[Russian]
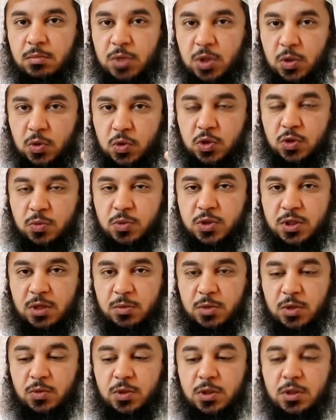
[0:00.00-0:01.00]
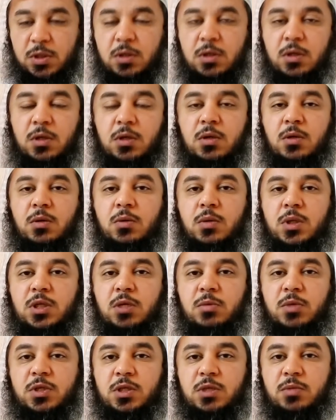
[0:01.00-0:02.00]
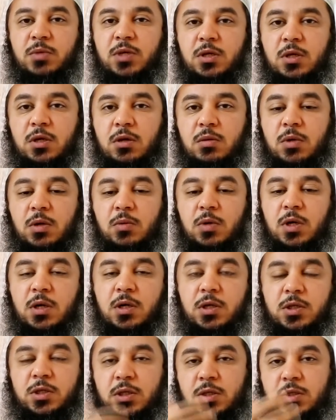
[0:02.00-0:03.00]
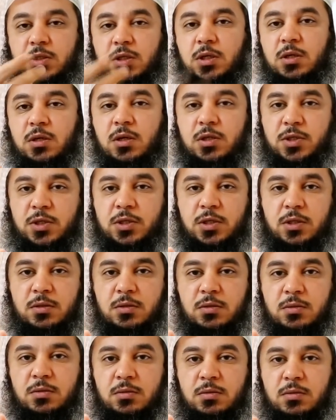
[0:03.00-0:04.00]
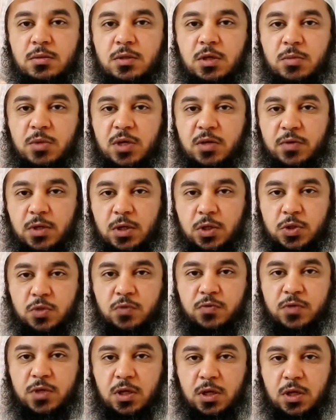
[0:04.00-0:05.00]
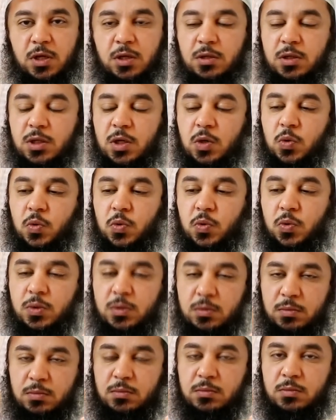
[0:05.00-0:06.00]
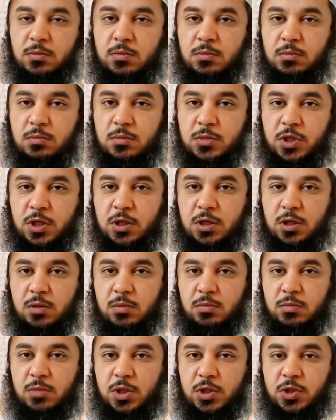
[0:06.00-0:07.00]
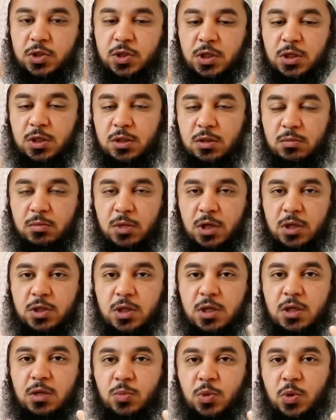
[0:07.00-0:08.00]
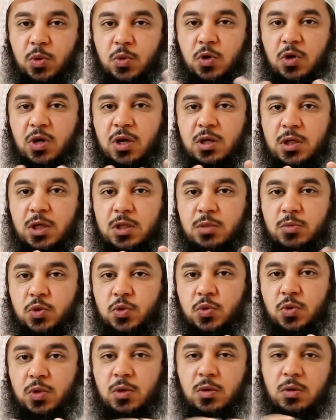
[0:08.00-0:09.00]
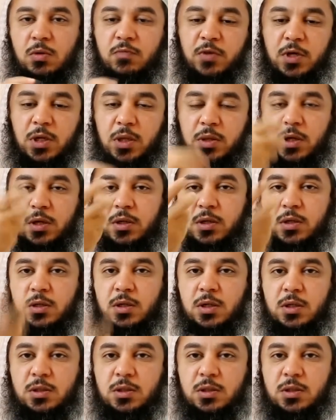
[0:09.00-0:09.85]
из небесных книг, объединили их и произвели новое колдовство. Как делают некоторые суфии сейчас, берут часть колдовства и смешивают с частью Корана, объединяют их –